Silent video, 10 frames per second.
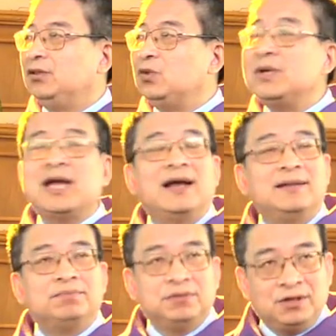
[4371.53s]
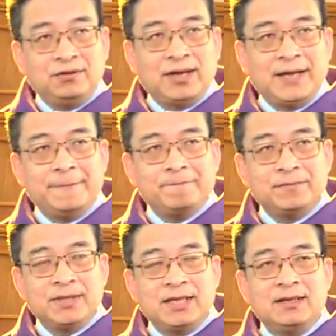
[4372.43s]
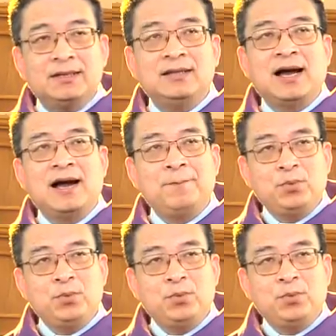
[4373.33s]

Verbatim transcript: 诺亚的葡萄园，拿